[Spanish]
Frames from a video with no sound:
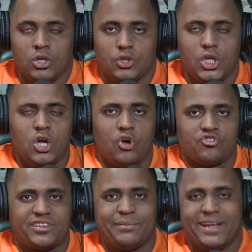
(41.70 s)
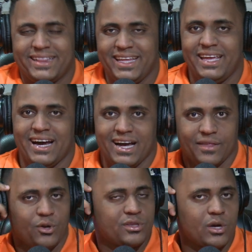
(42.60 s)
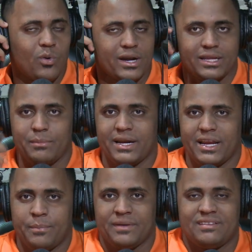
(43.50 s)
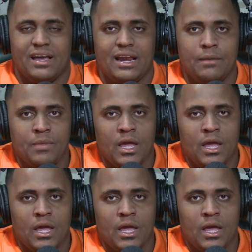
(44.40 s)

Dios te bendiga, Dios te guarde de manera especial.